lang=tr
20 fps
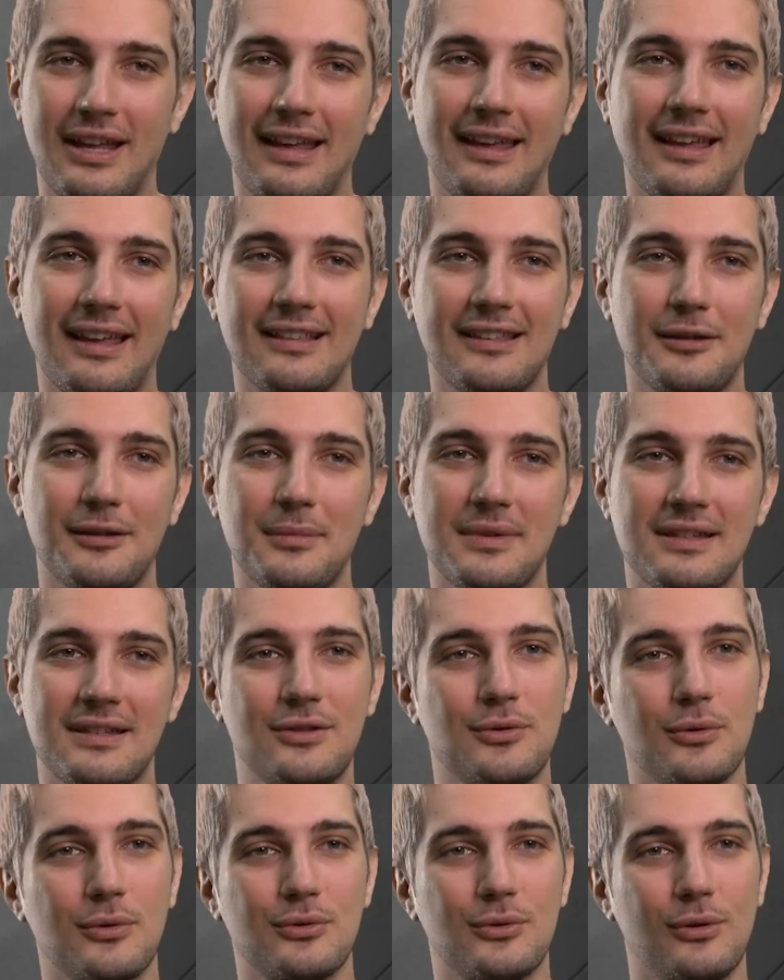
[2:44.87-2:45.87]
denk getirmesi
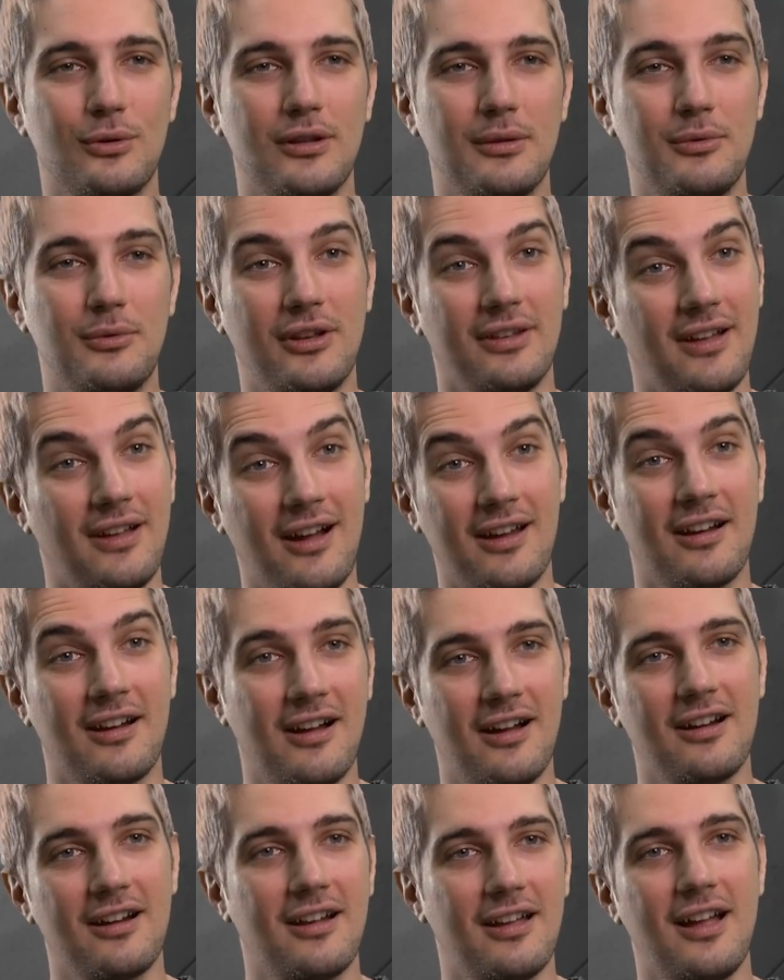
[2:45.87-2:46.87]
çok zor olabiliyor. Ya da
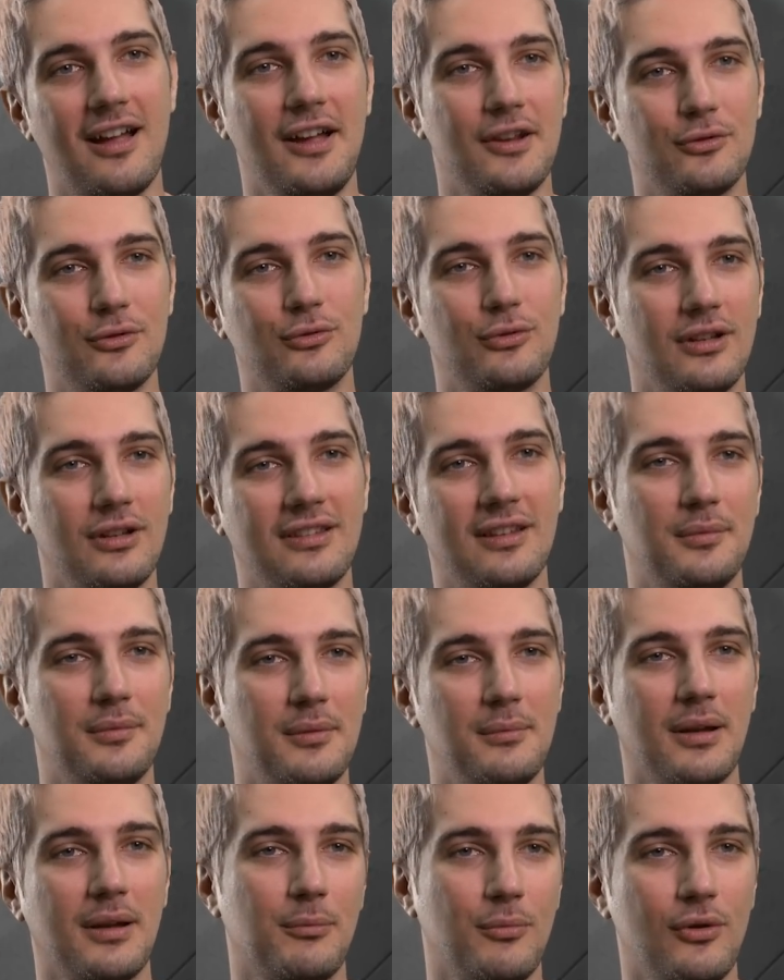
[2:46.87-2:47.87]
arka arkaya aynı turu
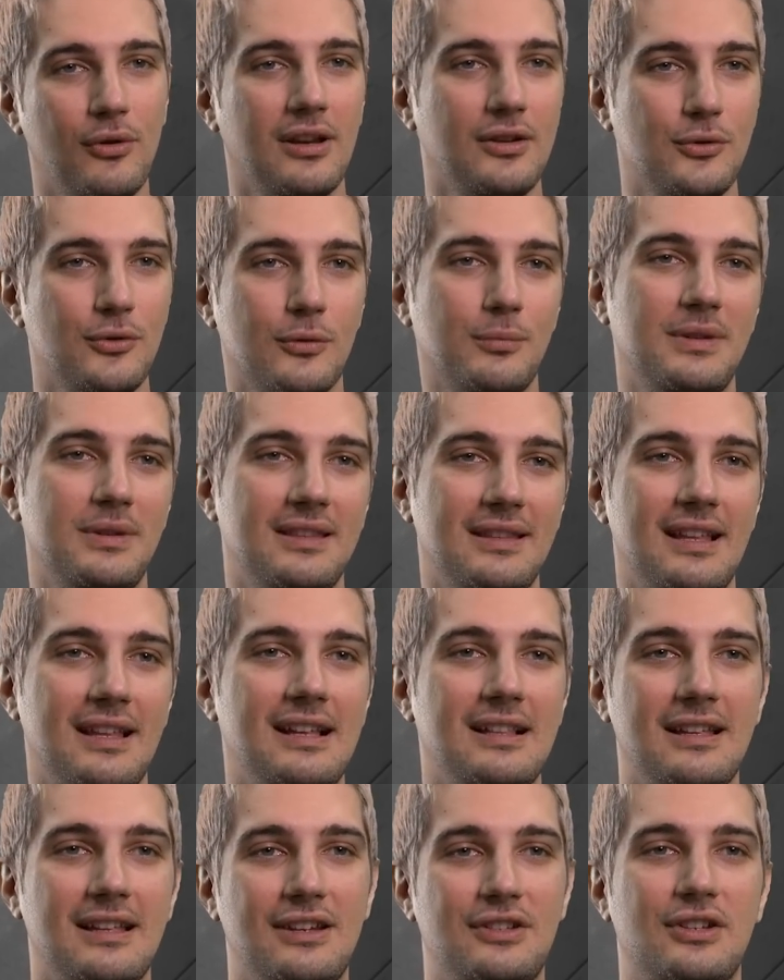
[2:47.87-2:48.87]
atabilmek böyle çok bin
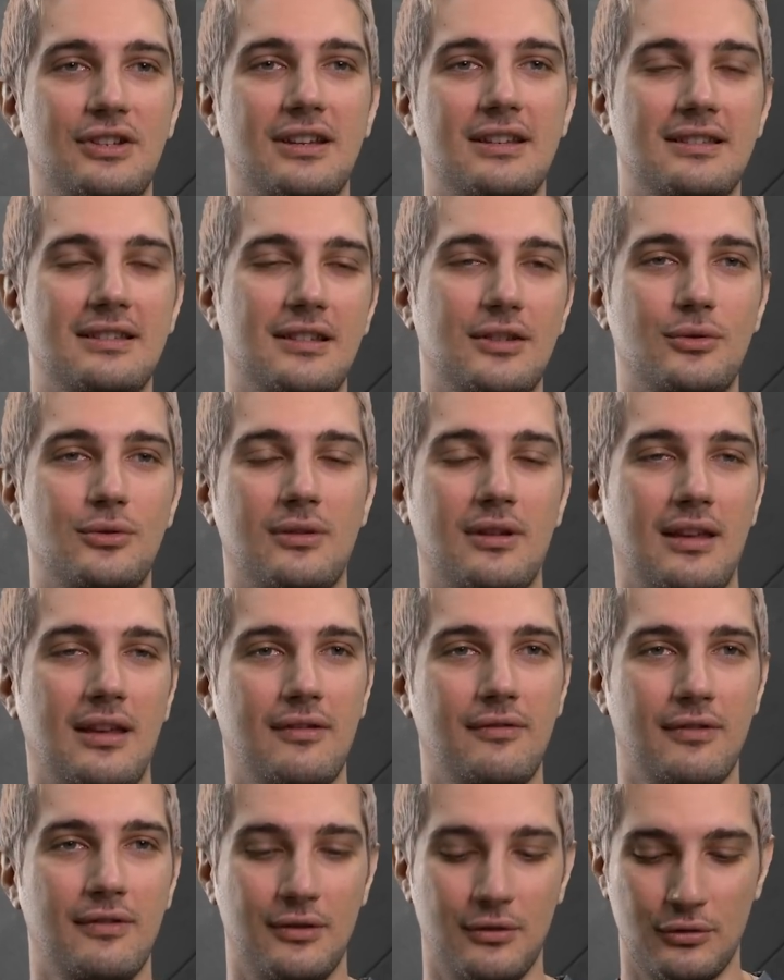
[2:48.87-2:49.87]
delikler içerisinde çok
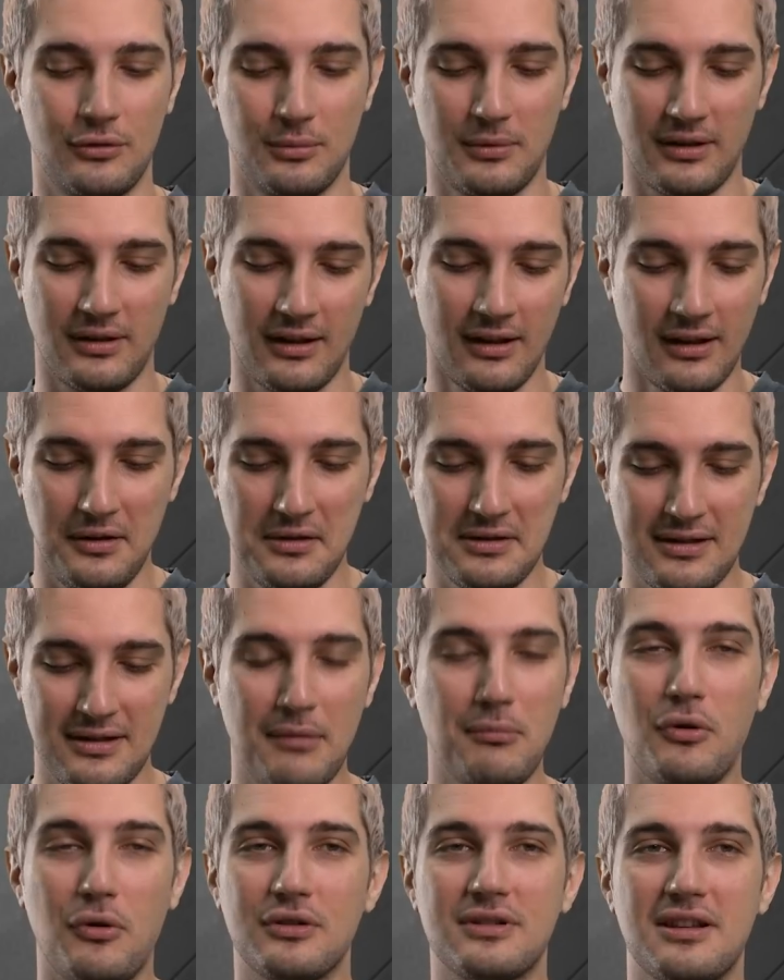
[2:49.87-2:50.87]
keyif veriyordu bana. O
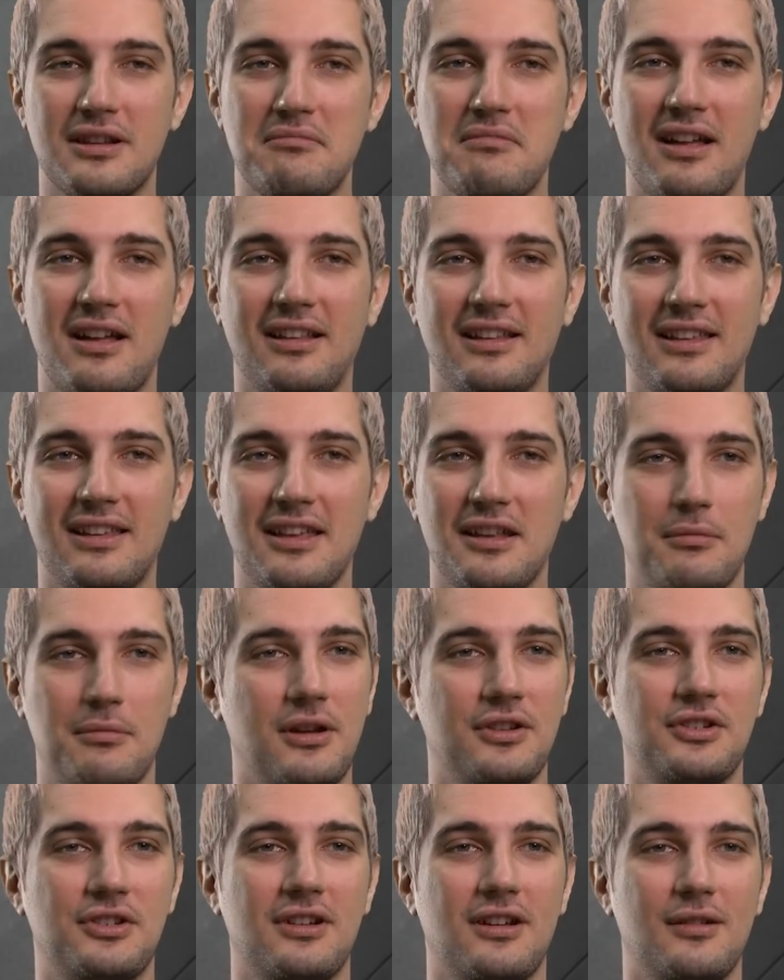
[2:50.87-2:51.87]
yüzden Monza'nın bendeki yeri
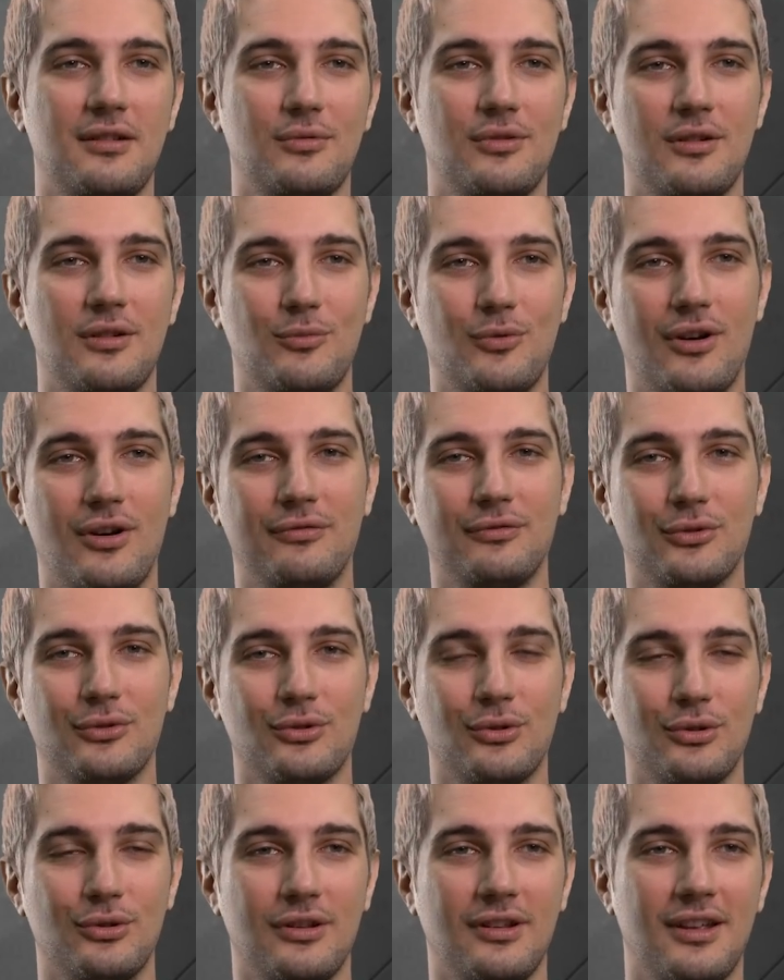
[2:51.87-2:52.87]
başka. E, bu hafta
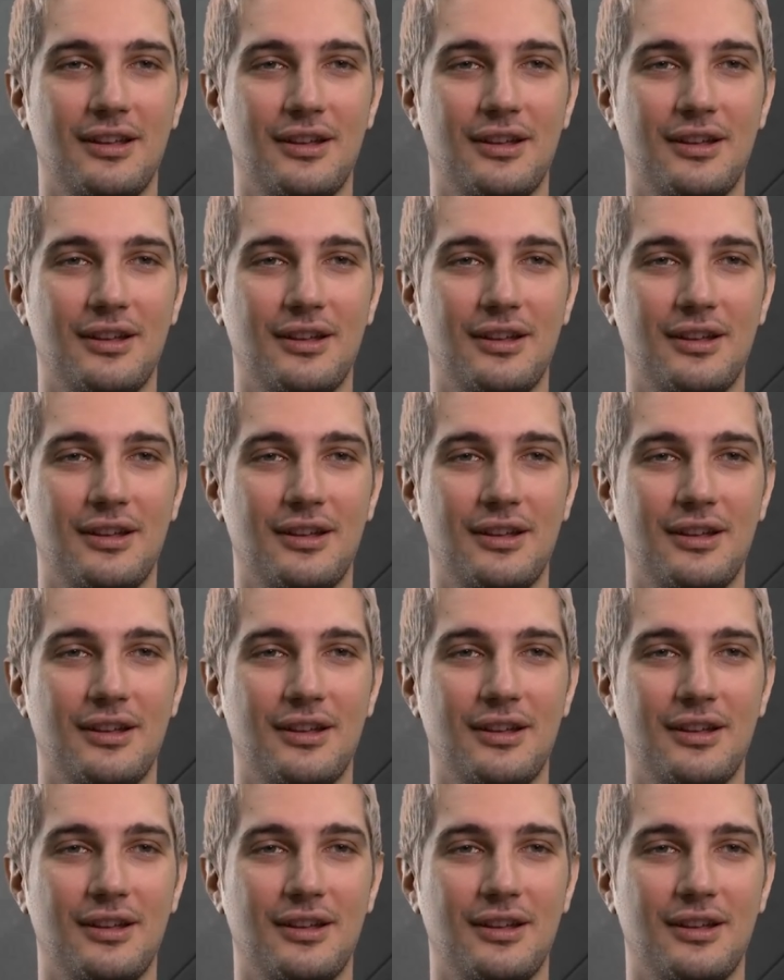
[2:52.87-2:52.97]
sonu